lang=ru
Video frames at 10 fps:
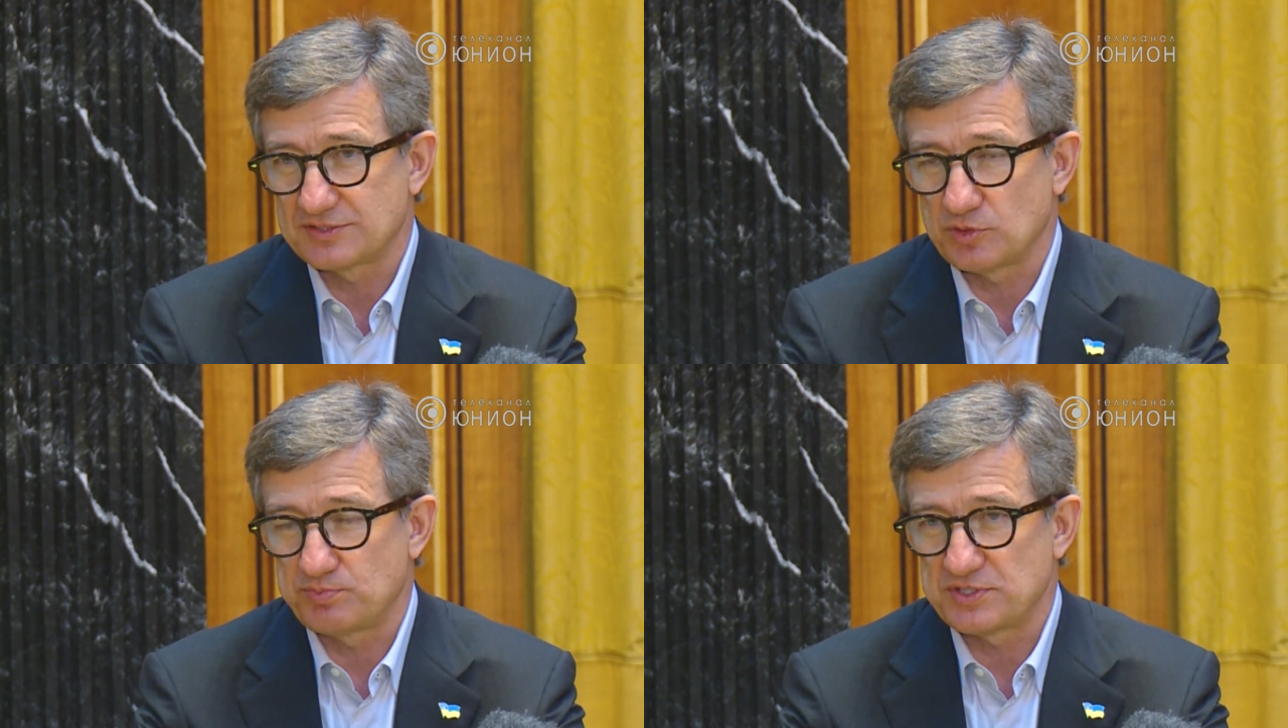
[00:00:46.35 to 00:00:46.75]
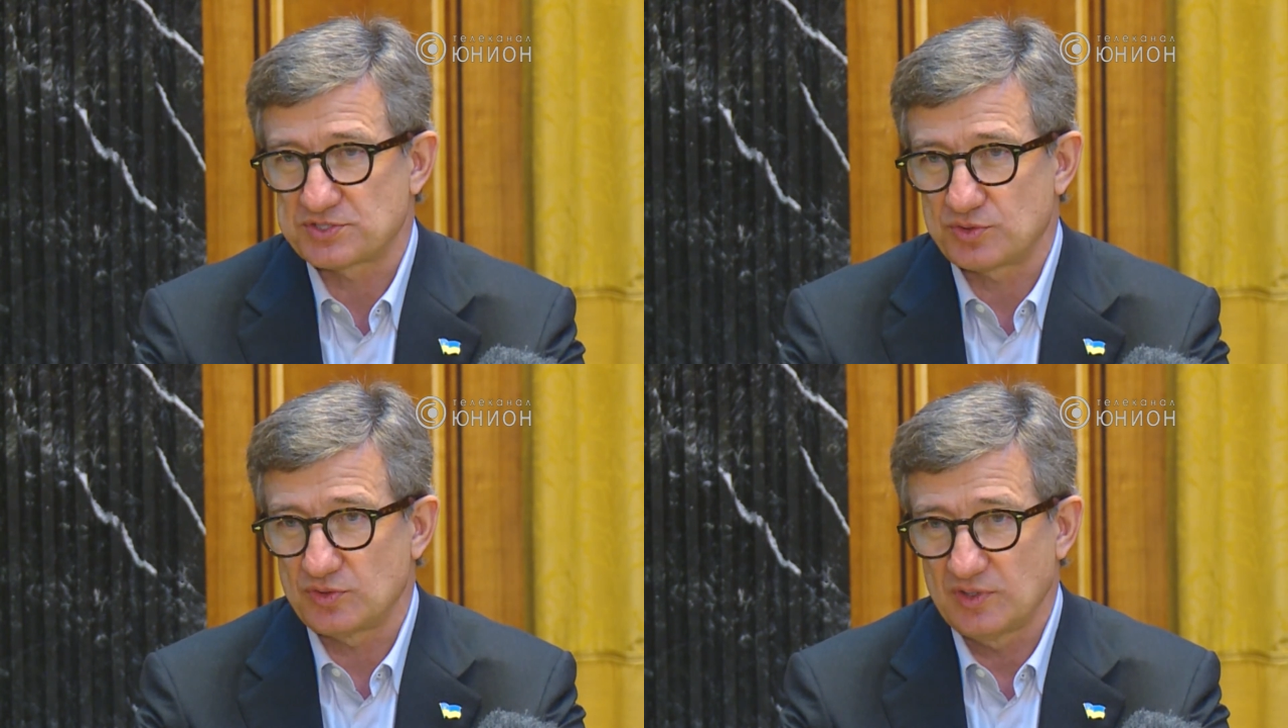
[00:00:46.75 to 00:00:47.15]
кто
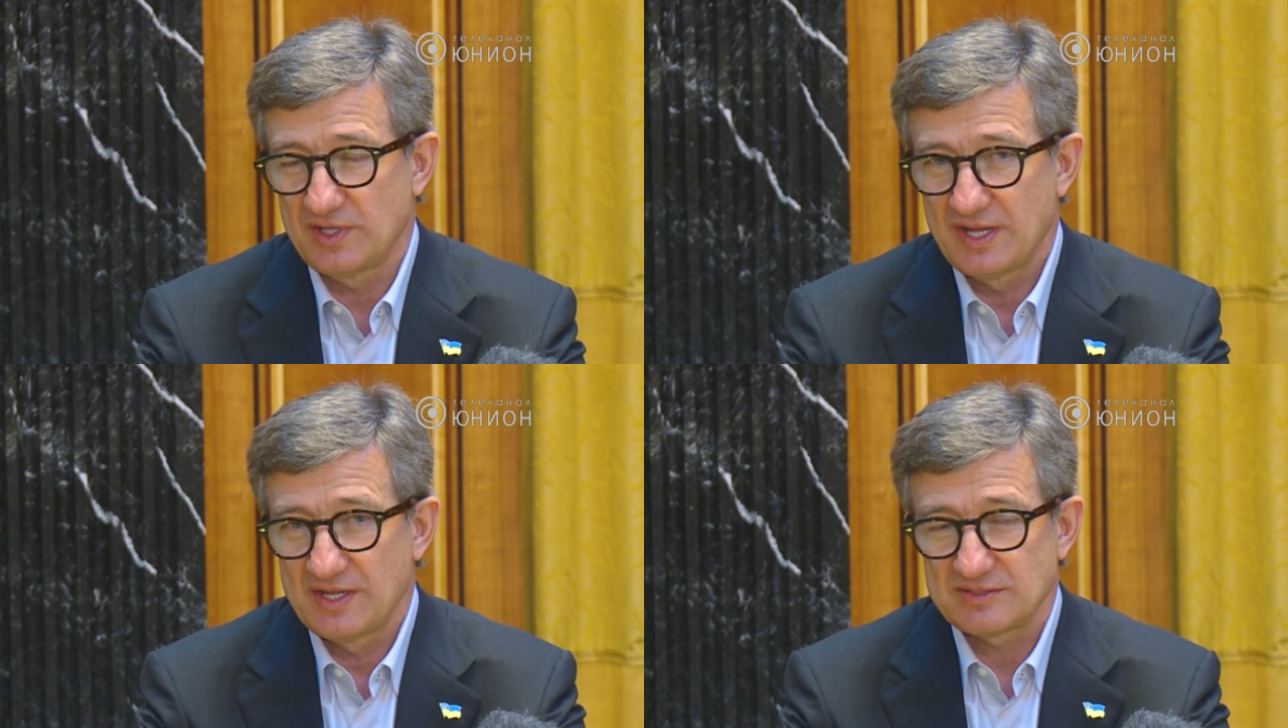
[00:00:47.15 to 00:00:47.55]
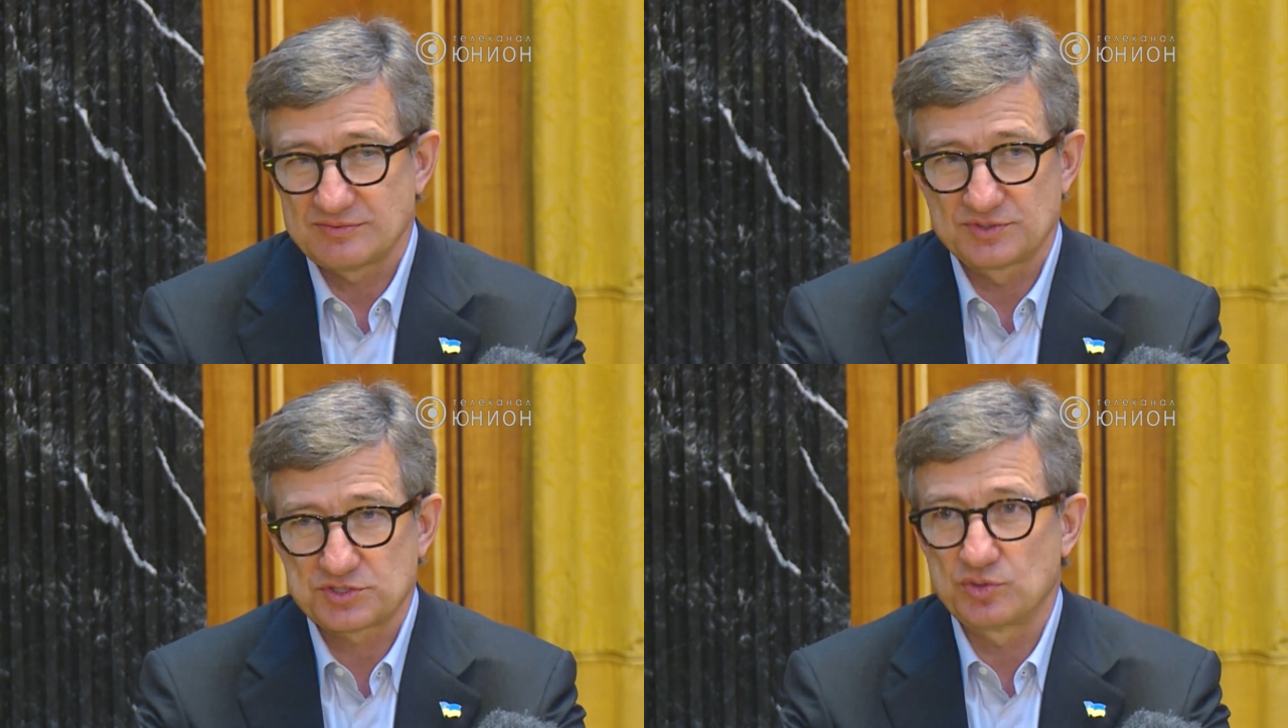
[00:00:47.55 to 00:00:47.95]
пришел,
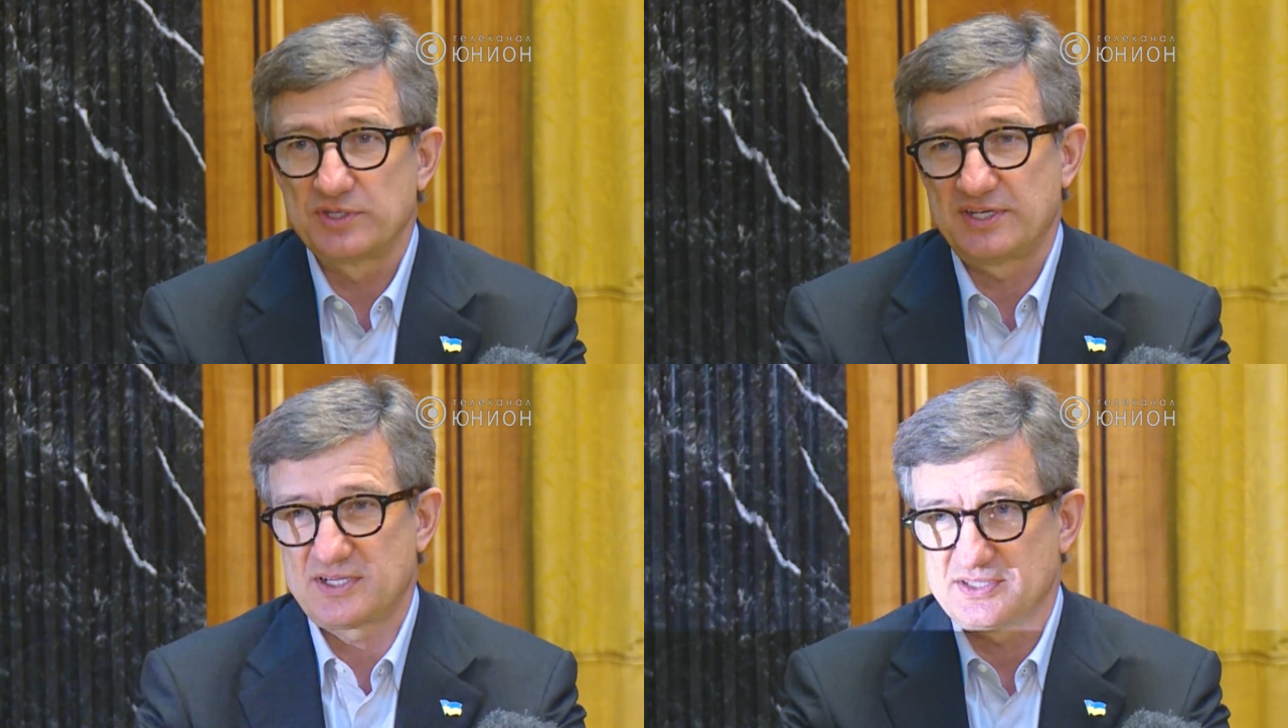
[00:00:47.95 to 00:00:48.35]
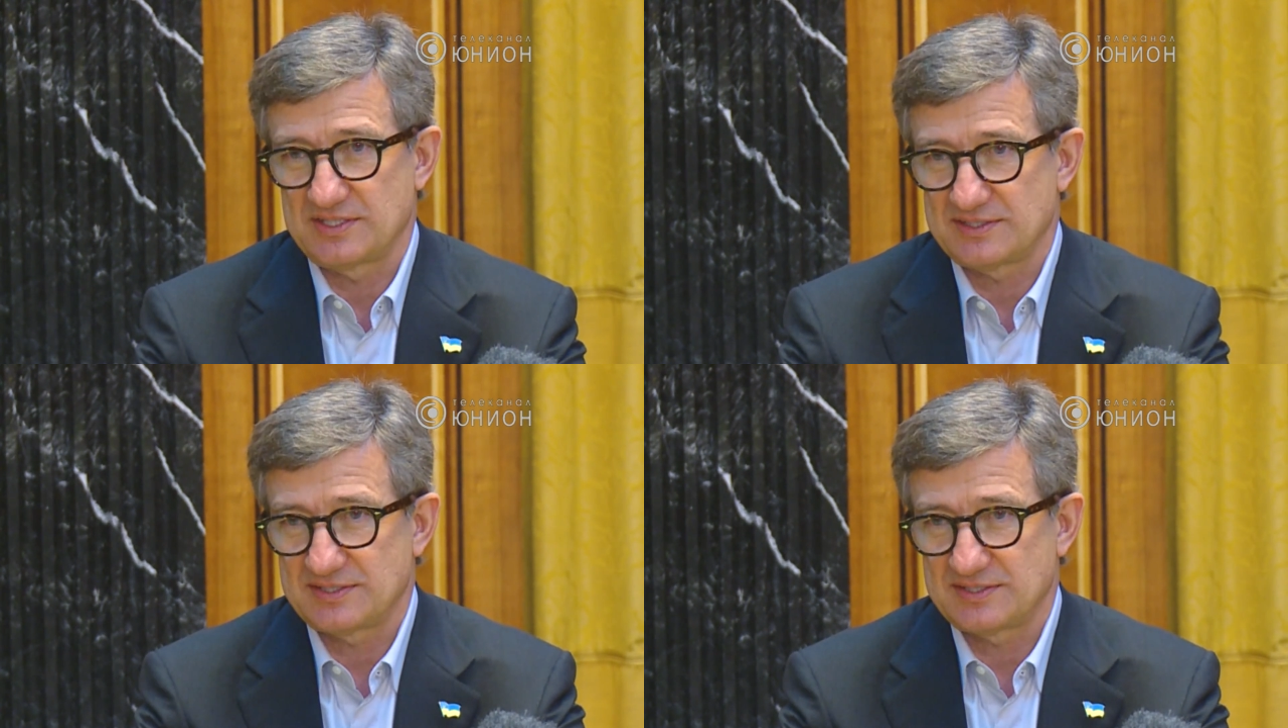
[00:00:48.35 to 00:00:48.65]
вот что они хотят.